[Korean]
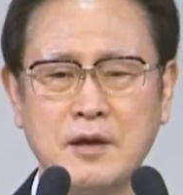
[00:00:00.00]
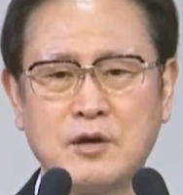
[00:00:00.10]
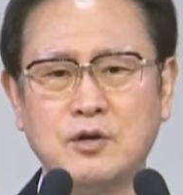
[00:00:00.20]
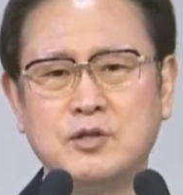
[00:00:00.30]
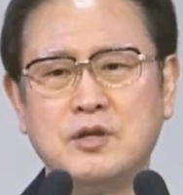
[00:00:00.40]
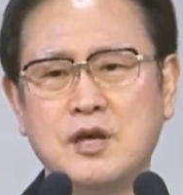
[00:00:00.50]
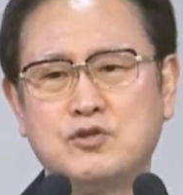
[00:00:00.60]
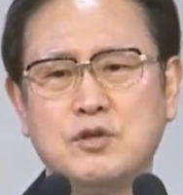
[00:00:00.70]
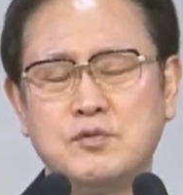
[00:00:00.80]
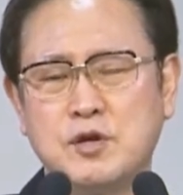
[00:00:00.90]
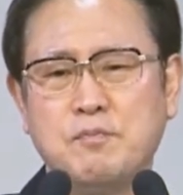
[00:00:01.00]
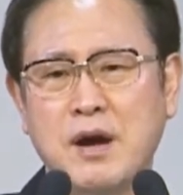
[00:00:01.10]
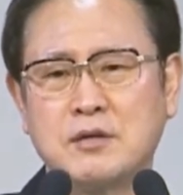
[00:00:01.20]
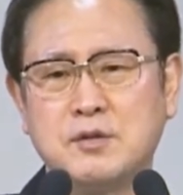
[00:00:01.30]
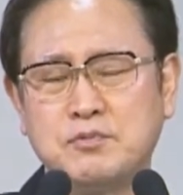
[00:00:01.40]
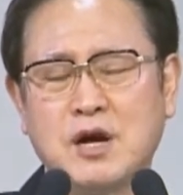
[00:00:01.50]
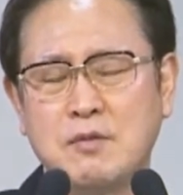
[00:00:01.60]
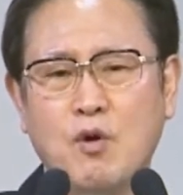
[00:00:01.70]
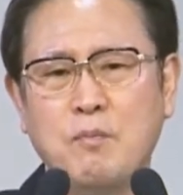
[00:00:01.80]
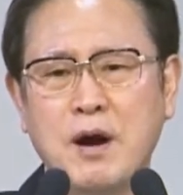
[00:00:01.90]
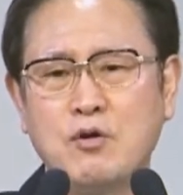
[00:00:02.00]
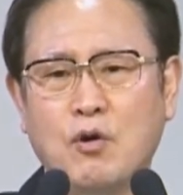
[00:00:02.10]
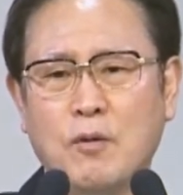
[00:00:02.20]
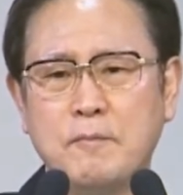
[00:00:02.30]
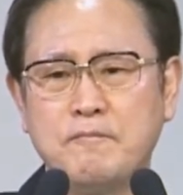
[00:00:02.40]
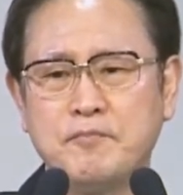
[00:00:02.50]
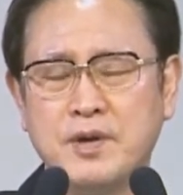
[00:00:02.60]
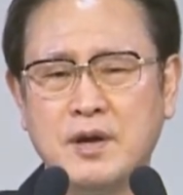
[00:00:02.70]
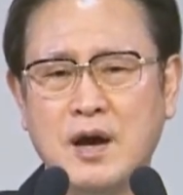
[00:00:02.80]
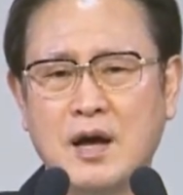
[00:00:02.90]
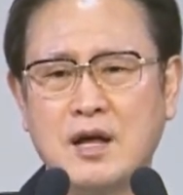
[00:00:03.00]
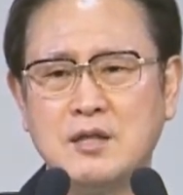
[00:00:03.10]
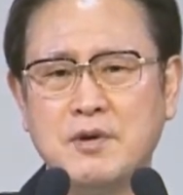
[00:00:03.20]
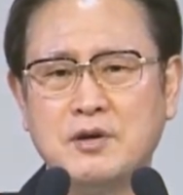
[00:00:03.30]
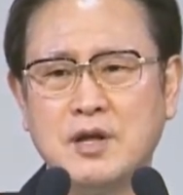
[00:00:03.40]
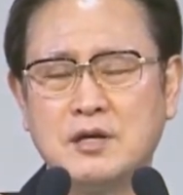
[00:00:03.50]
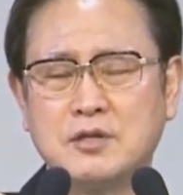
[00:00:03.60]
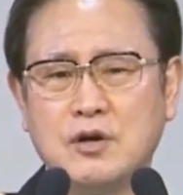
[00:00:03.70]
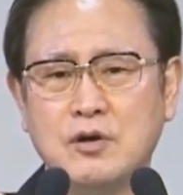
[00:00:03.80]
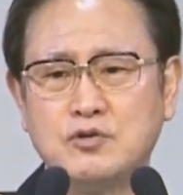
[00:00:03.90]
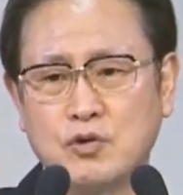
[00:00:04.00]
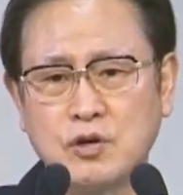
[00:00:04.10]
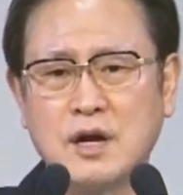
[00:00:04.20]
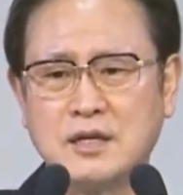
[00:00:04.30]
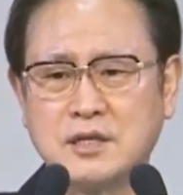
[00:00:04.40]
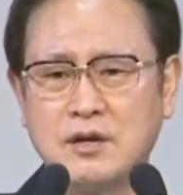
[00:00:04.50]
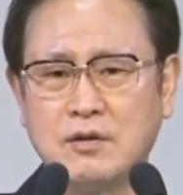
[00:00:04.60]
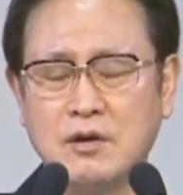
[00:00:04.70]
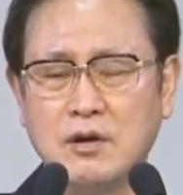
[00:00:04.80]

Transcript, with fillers: 그들이 예수님 십자가에 못 박고 예? 하나님의 은혜에서 쫓겨났잖아요.